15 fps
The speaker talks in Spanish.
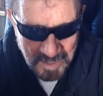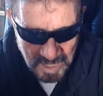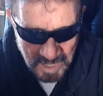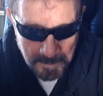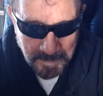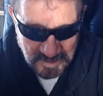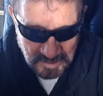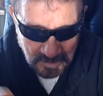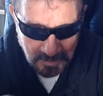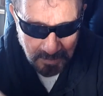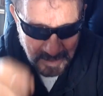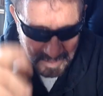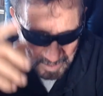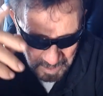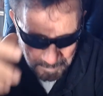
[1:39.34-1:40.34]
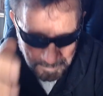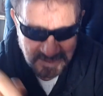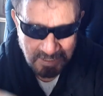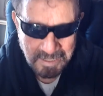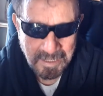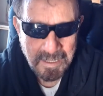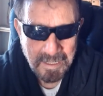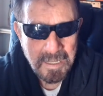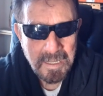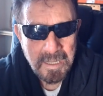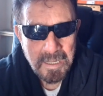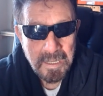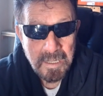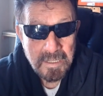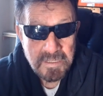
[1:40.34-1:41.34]
Y pasó, y pasará.
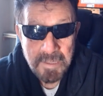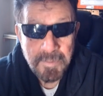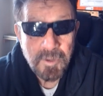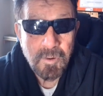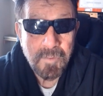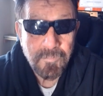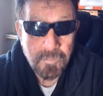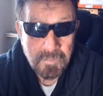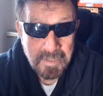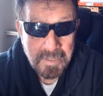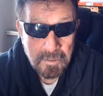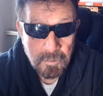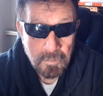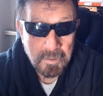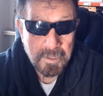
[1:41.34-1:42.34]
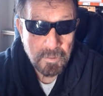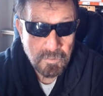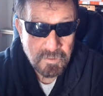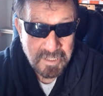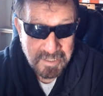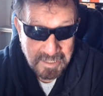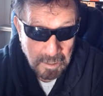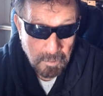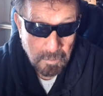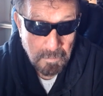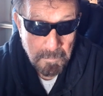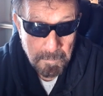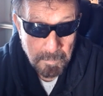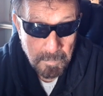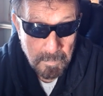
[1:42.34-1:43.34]
Se vino a fundar Toledo, se trajo,
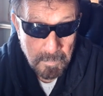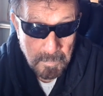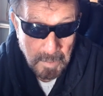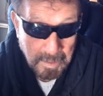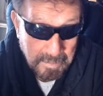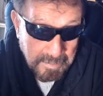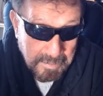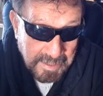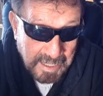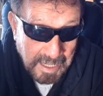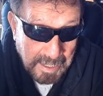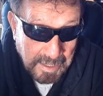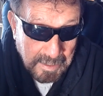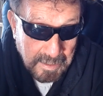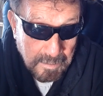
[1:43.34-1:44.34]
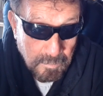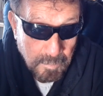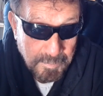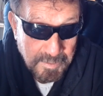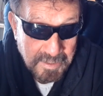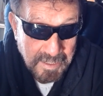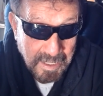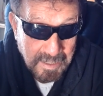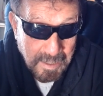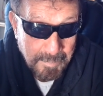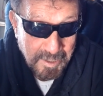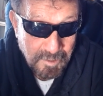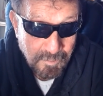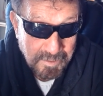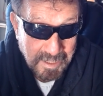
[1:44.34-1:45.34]
nada, desde la no vendrían
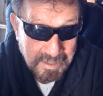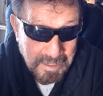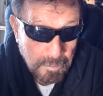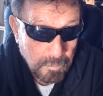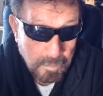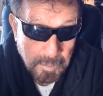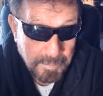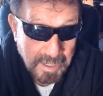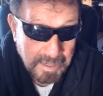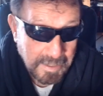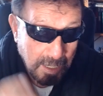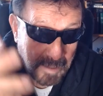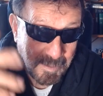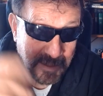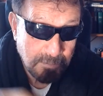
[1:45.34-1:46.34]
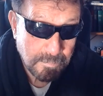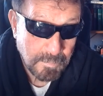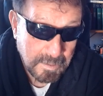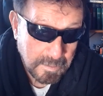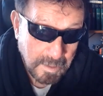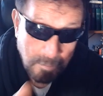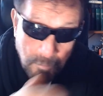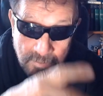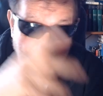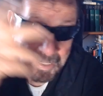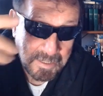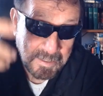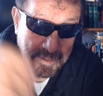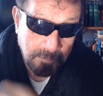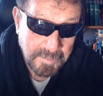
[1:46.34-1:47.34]
camellos ni andando, no había ni animales, pues los del
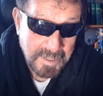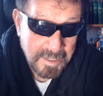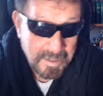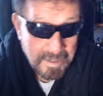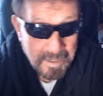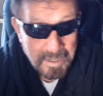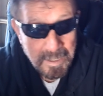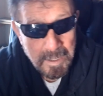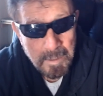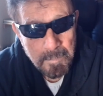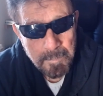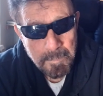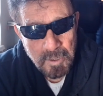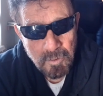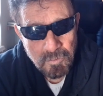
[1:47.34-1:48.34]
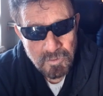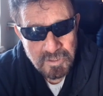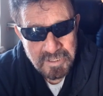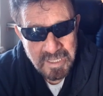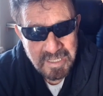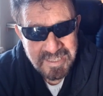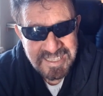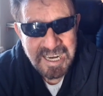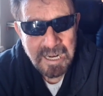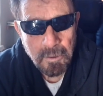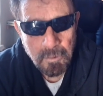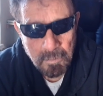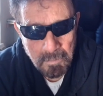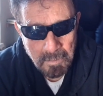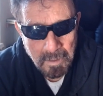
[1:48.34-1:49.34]
arca de Noé, pero se
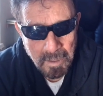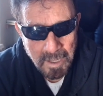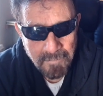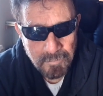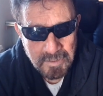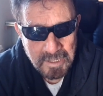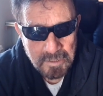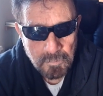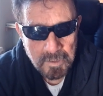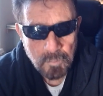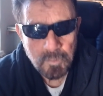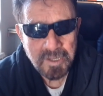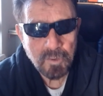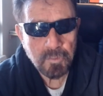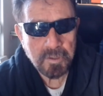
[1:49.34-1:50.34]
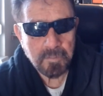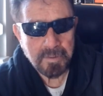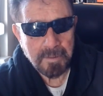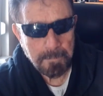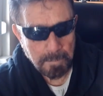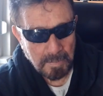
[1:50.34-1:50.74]
trajo a fundar Toledo un hijo de Noé.